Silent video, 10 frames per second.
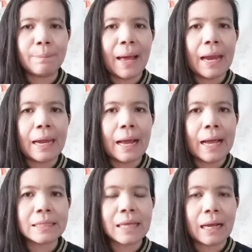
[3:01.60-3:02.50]
ไปนะ
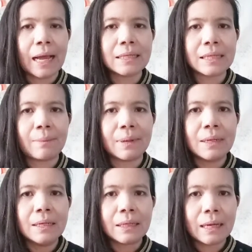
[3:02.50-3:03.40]
คะ จากการชา
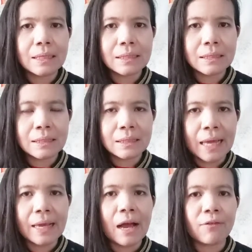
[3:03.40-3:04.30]
การ
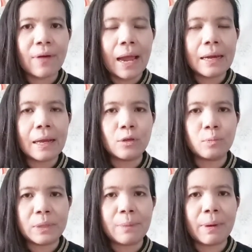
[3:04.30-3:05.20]
ใช้ค่าไฟเนี่ยอ
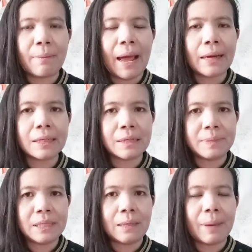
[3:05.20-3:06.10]
ยู่ที่ประมาณเกือบ
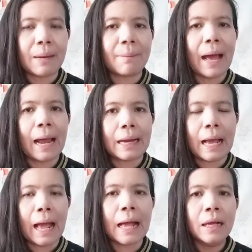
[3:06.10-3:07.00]
4,000 บาท
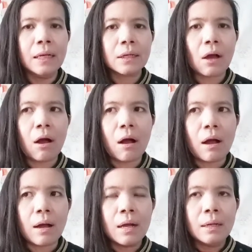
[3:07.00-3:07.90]
นะคะก็
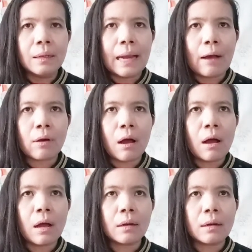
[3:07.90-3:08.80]
แล้วก็
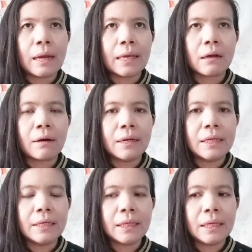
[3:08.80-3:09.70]
ในกร
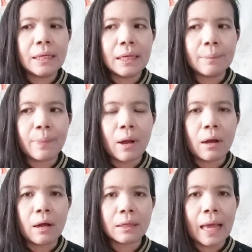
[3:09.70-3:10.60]
ณีที่พอ
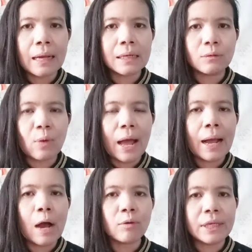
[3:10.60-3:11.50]
ถ้าเกิดว่า
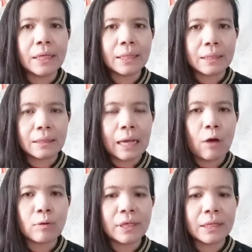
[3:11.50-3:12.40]
เขาคิด
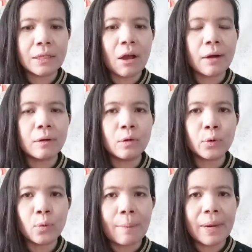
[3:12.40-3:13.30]
เขาคิดยอดร
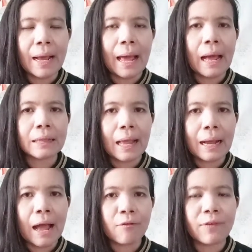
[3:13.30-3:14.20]
วมนะคะ
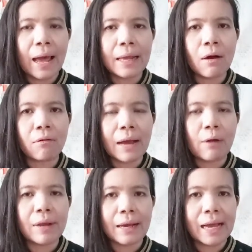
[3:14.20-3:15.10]
ค่าไฟของเรา
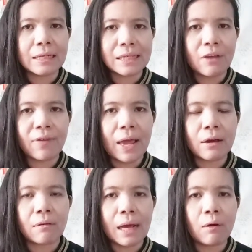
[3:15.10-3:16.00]
เนี่ยการใช้ไฟ
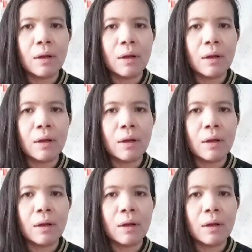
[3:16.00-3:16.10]
ของเรา